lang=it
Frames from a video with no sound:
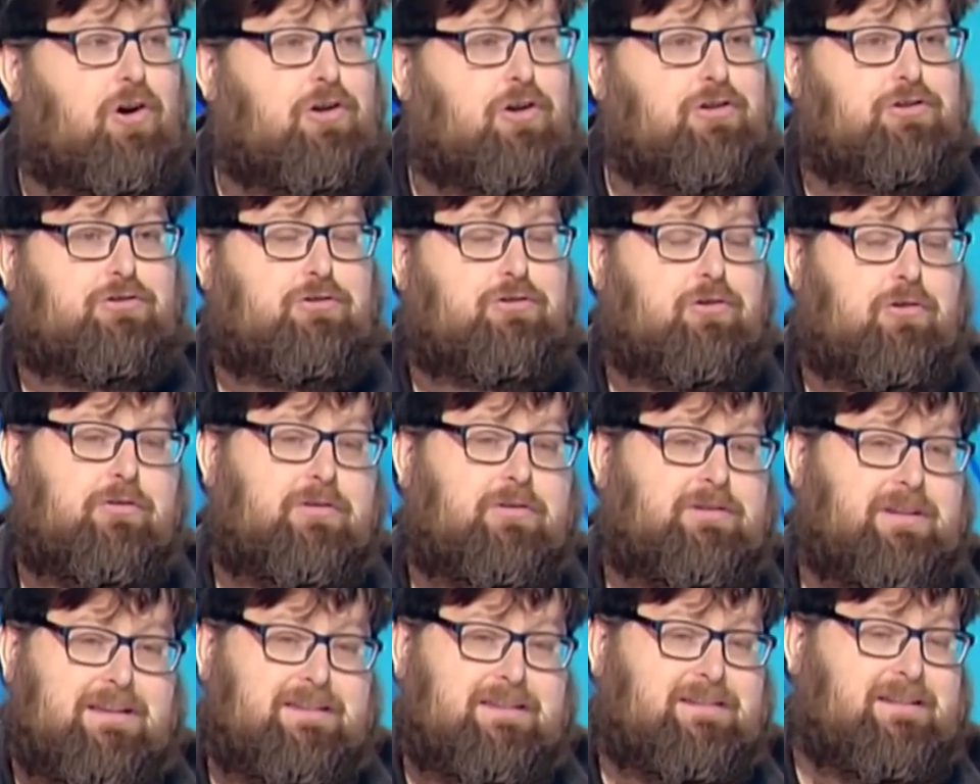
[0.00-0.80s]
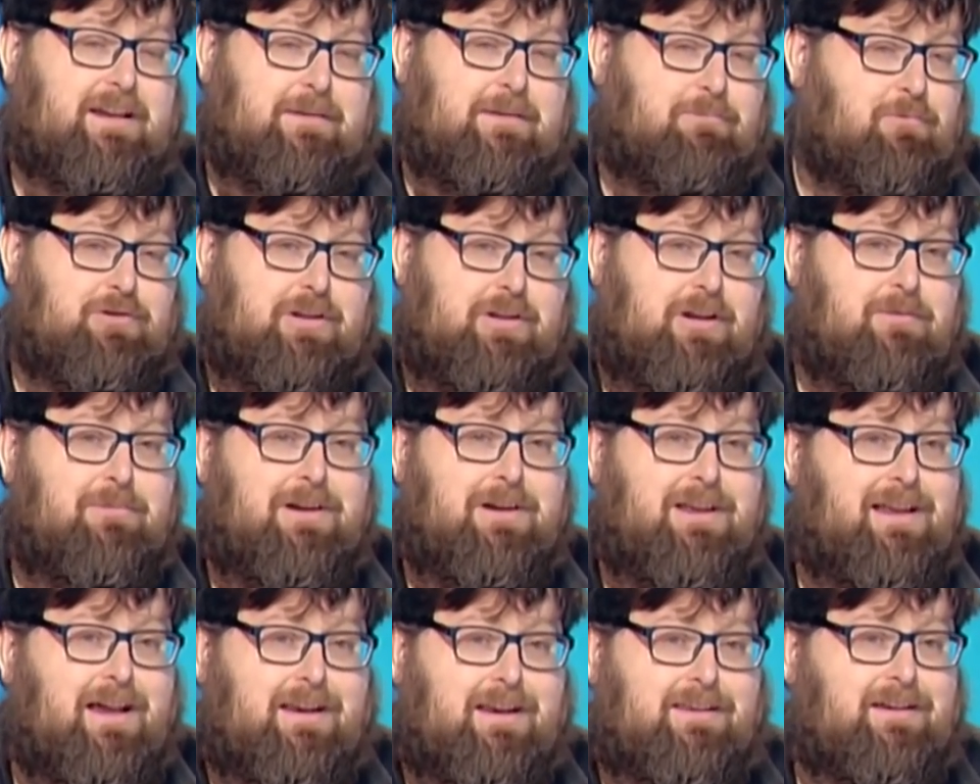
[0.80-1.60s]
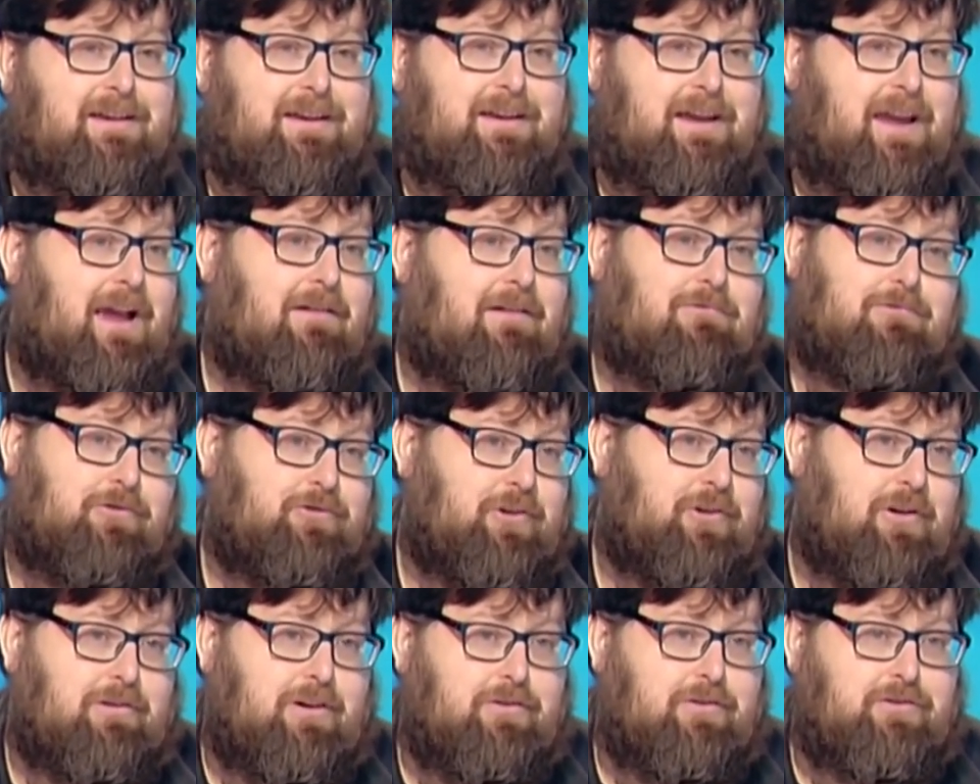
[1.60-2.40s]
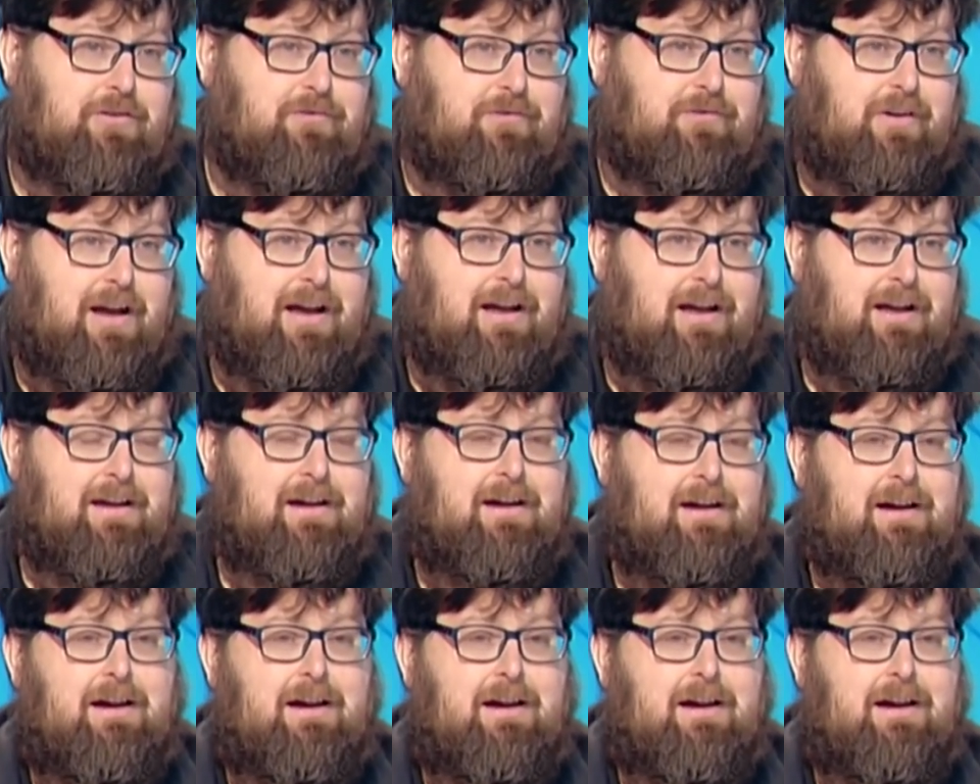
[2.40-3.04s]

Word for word: un costo, stanzieremmo 3 miliardi di euro, cioè una cifra